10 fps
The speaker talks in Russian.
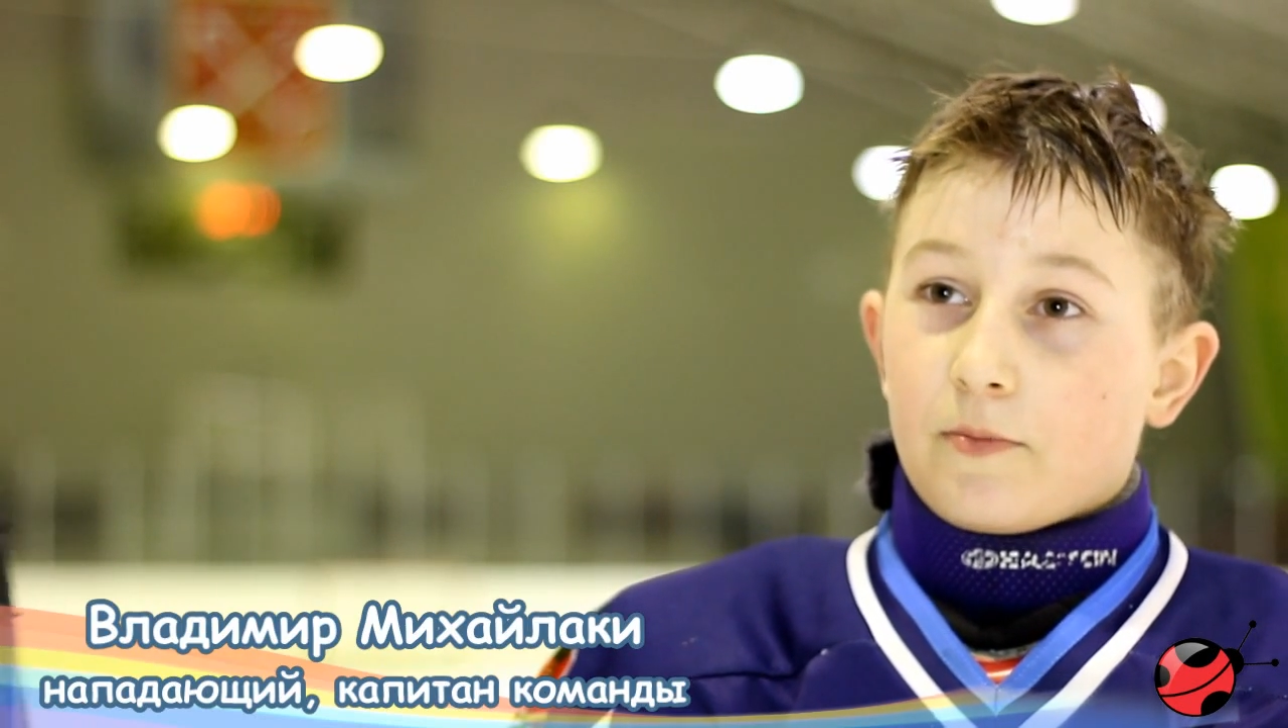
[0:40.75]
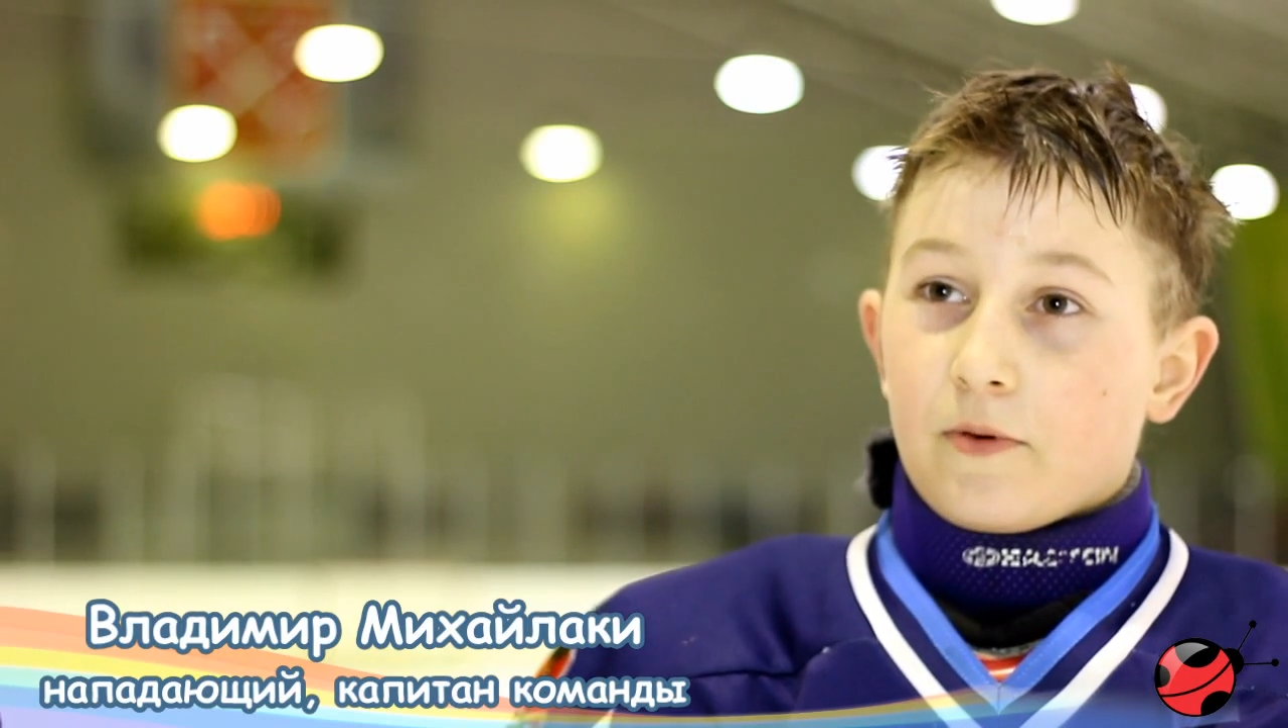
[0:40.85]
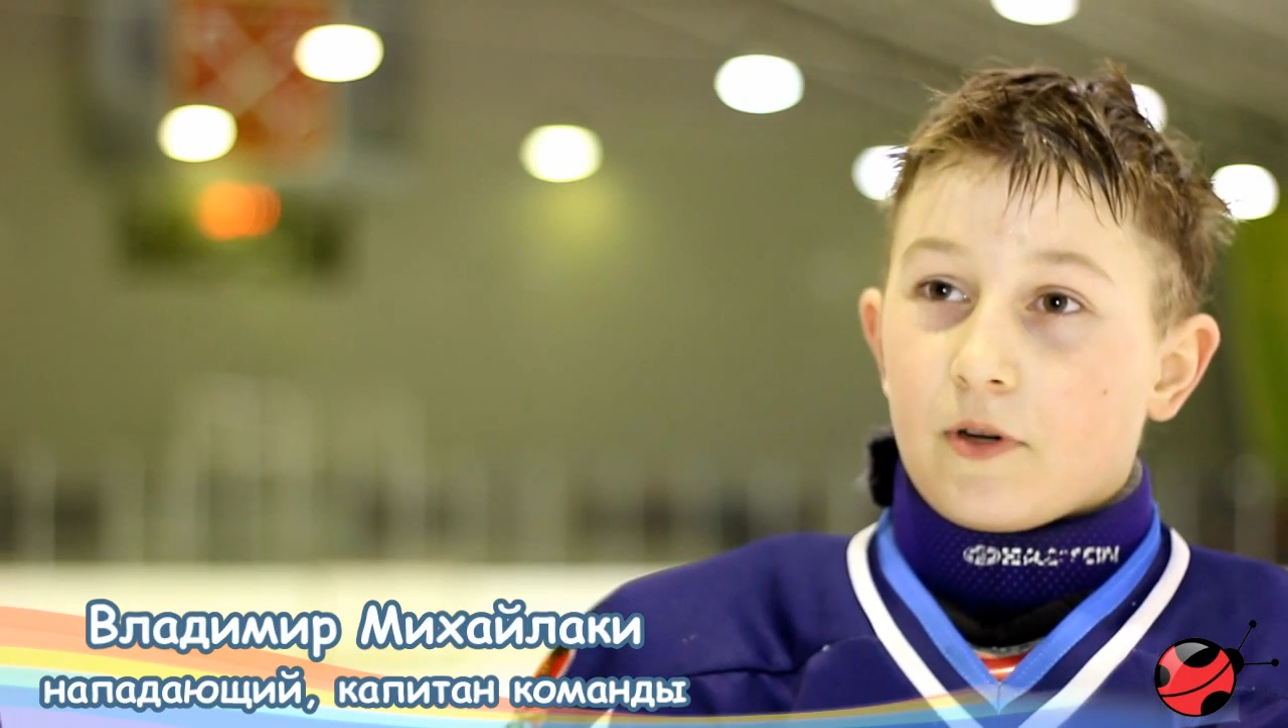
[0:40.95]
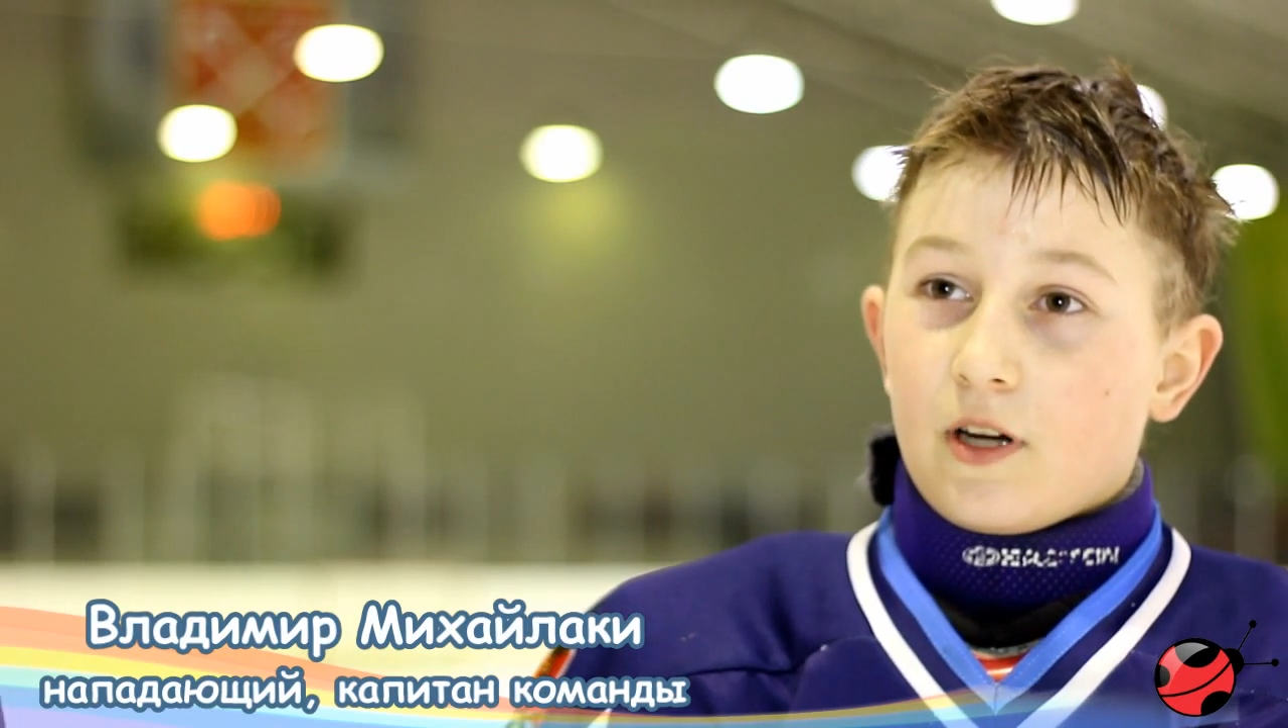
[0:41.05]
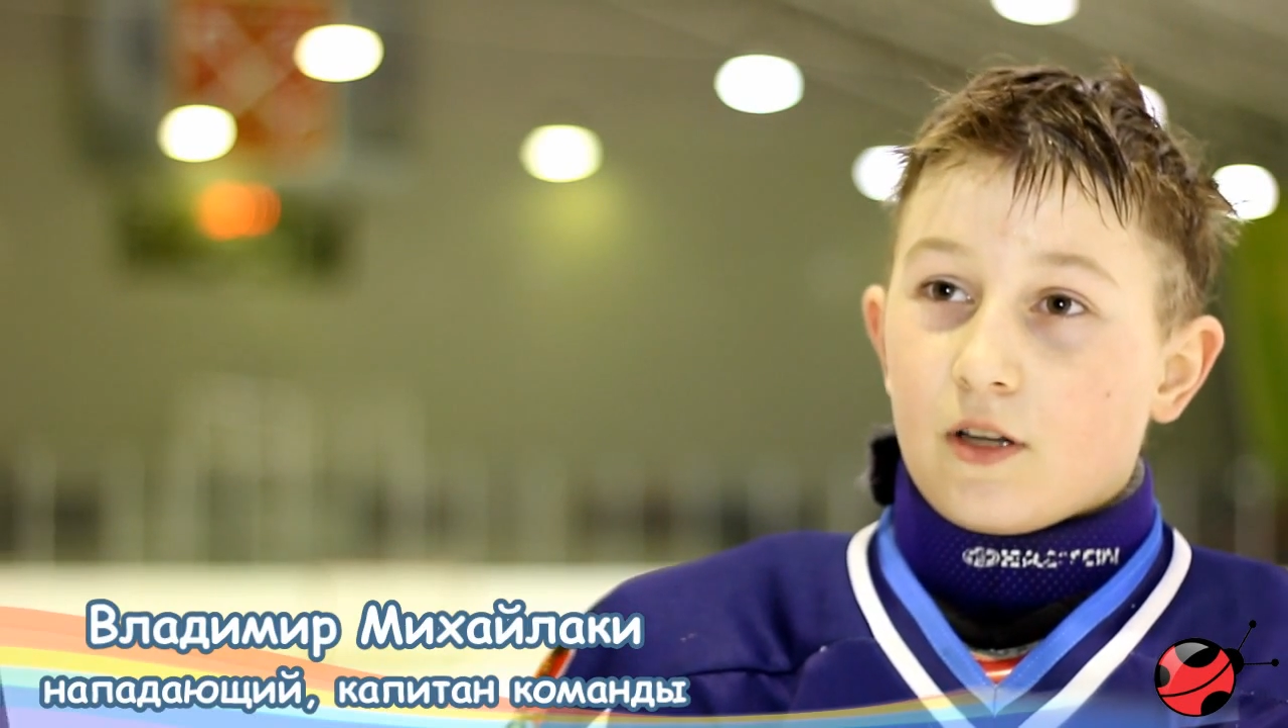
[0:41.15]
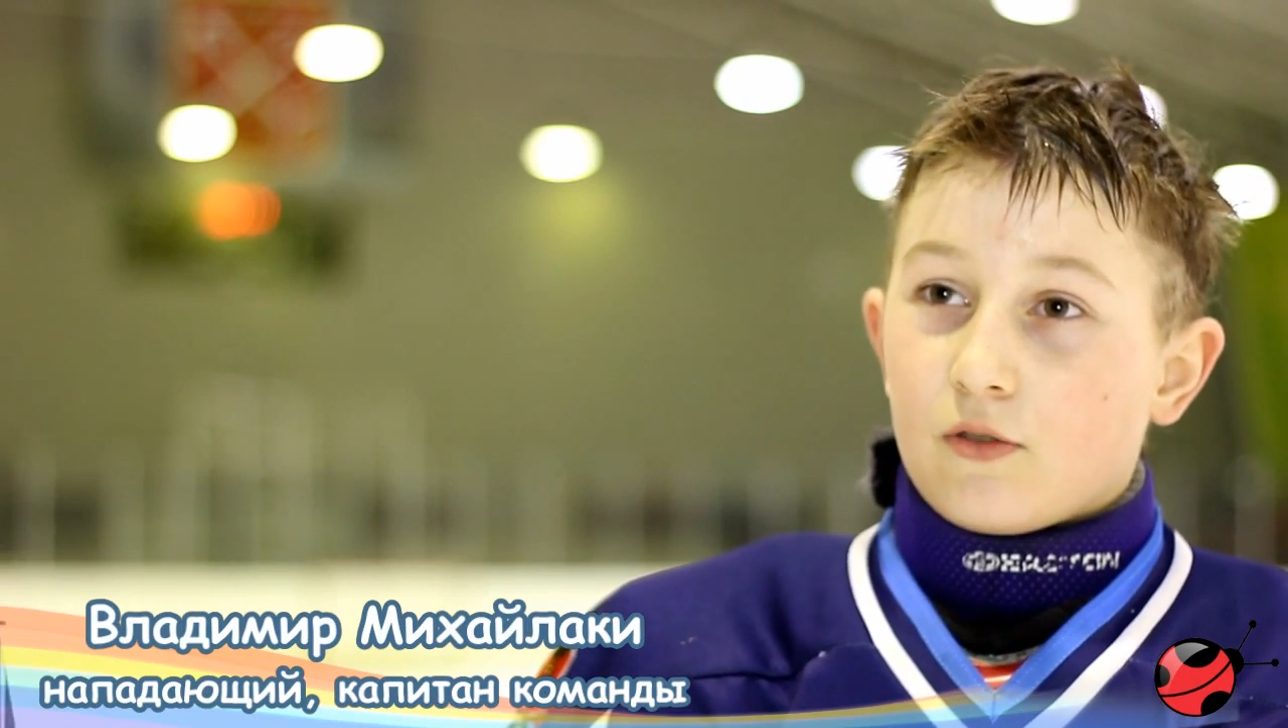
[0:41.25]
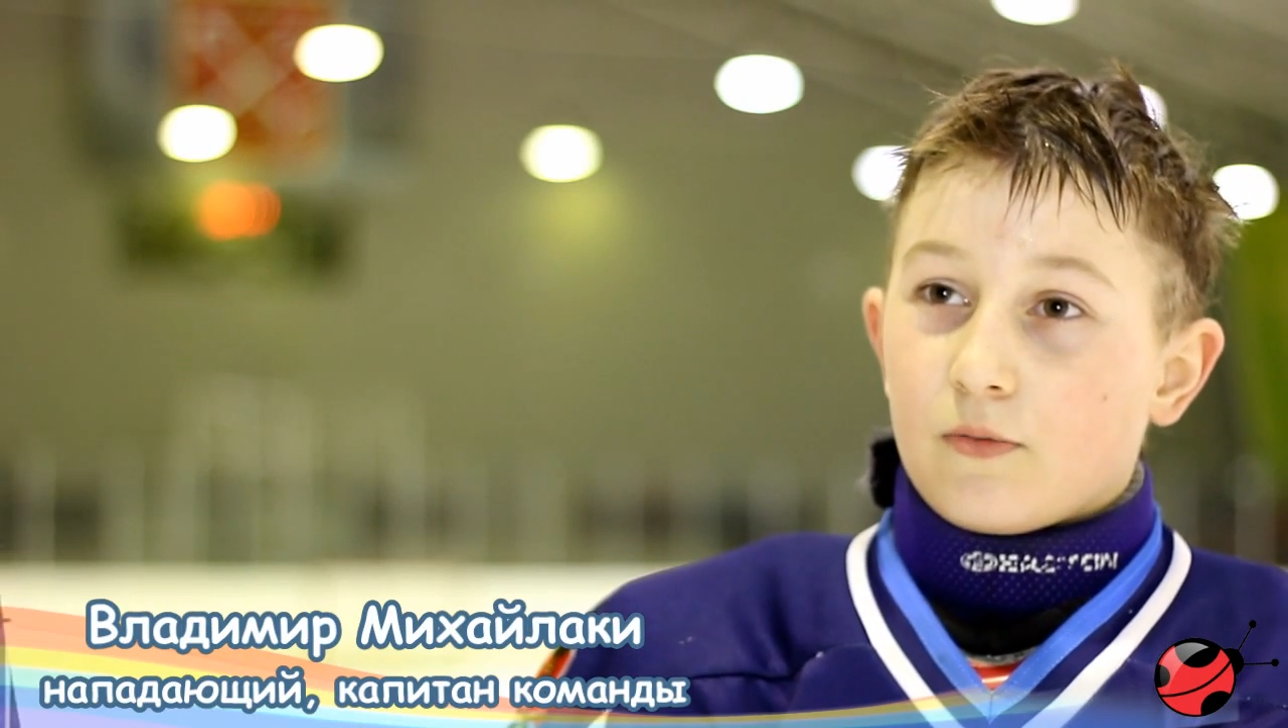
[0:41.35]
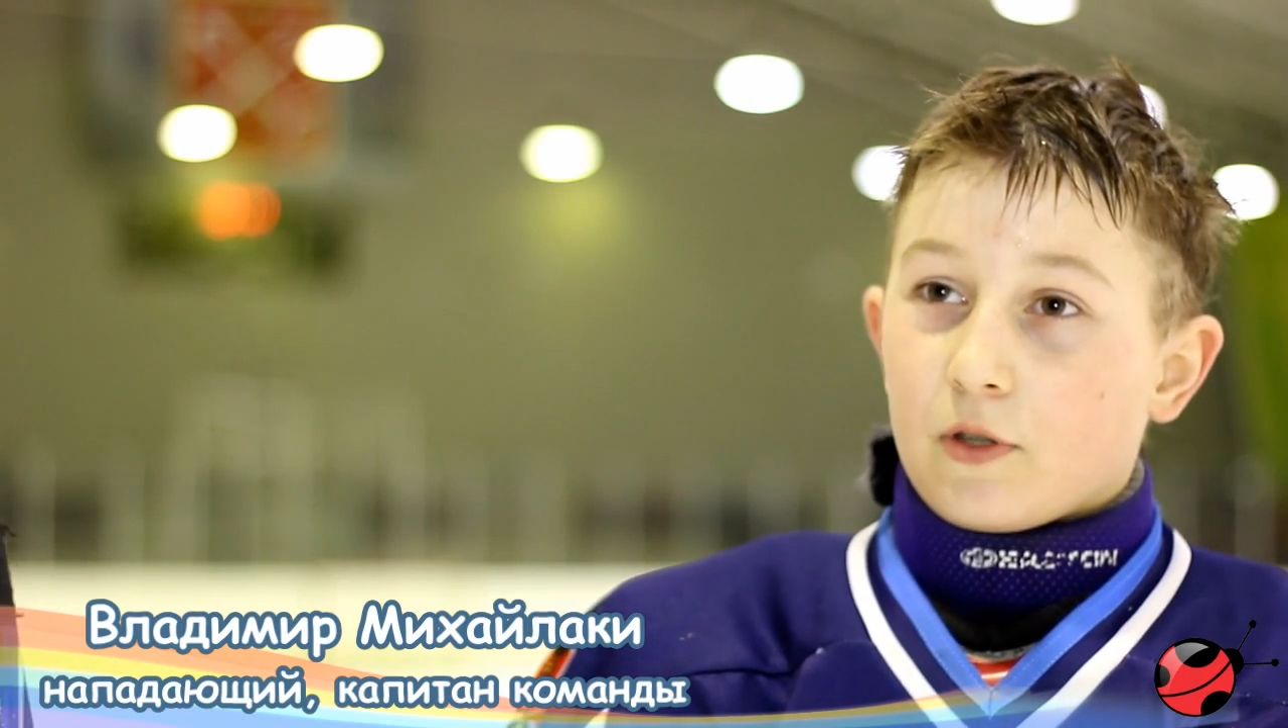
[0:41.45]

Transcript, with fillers: помогает, ну,